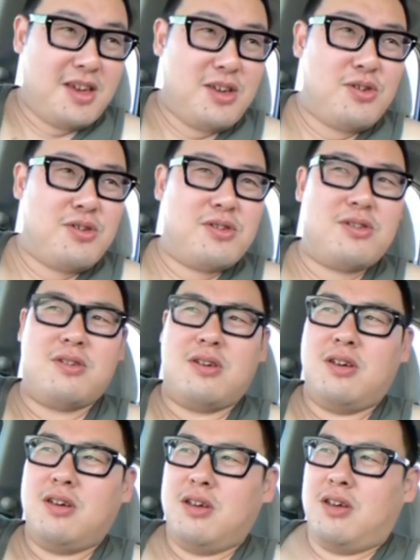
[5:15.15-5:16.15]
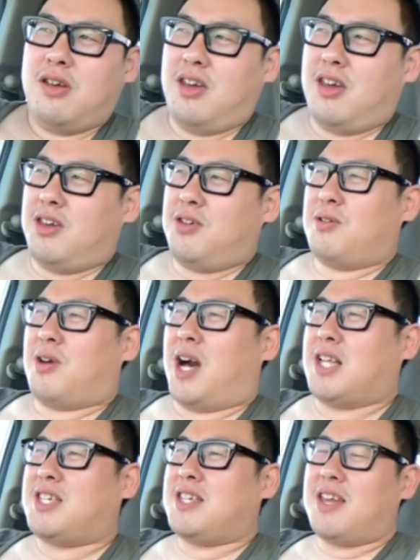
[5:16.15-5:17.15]
au、
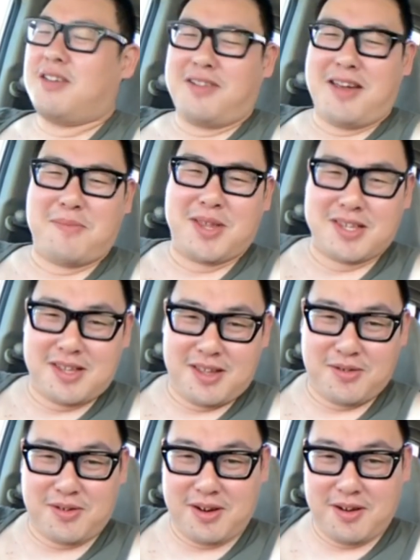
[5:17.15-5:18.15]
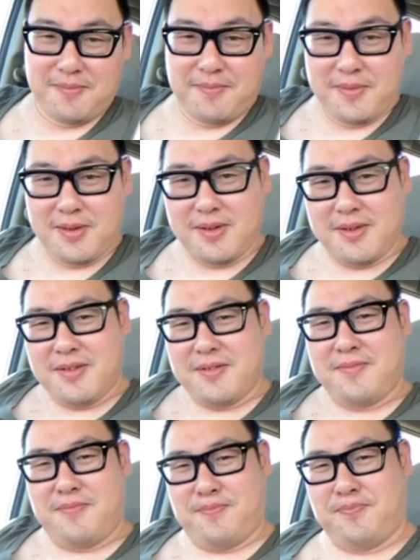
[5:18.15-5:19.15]
auはちねんぐらい待たせてるから。
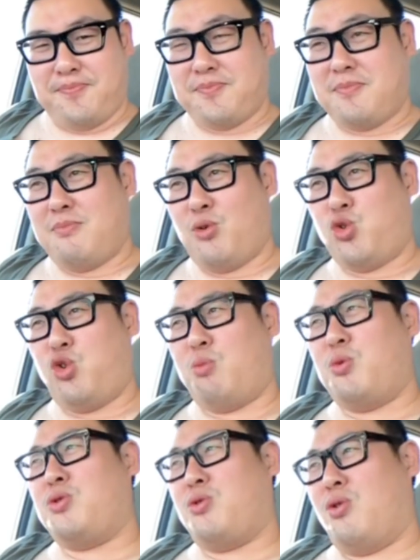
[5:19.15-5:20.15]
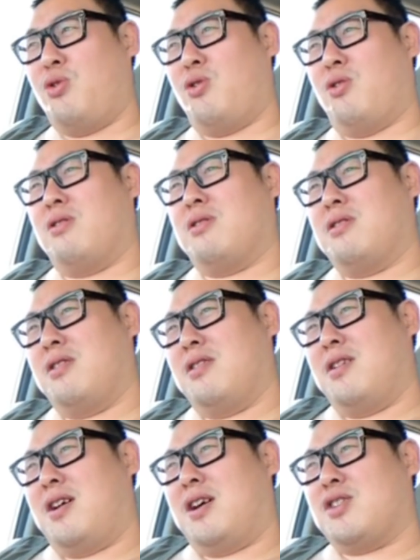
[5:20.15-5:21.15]
うん。もともと、
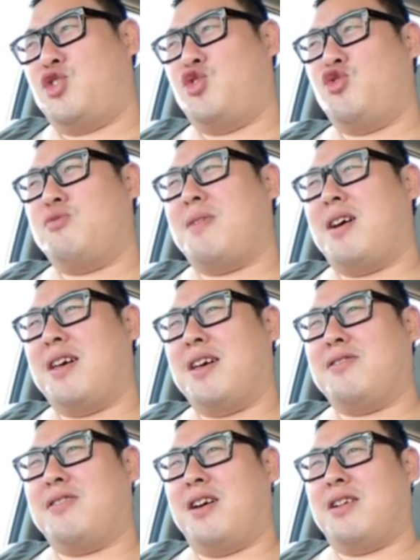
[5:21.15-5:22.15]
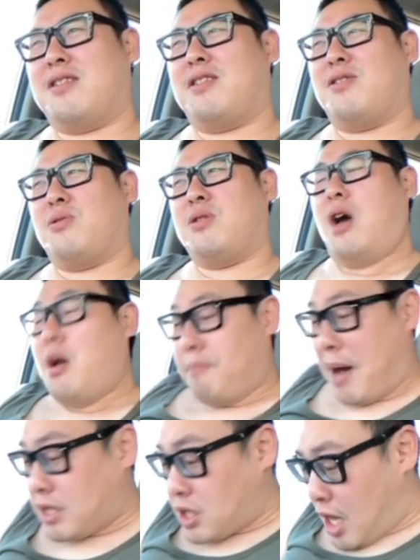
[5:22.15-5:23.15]
きゅうまんえんぐらいだったのに、
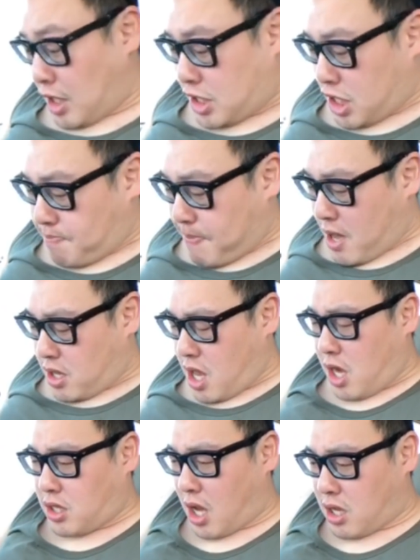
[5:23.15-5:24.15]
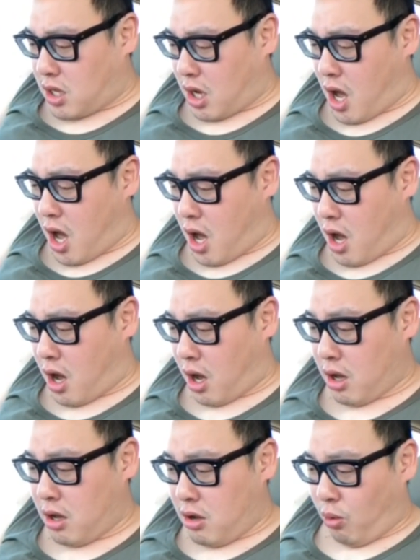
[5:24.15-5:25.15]
待ってジーパン穴開いたんだ
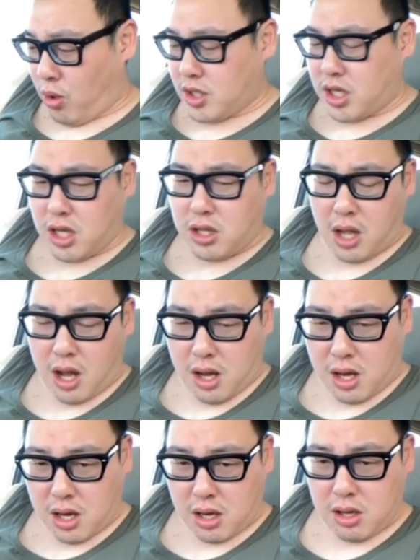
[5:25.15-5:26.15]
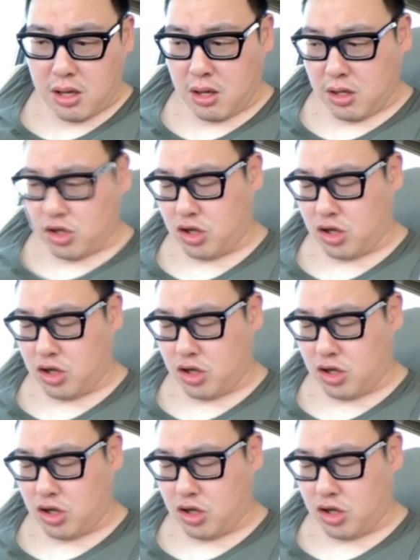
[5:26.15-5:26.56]
かこれ絶対。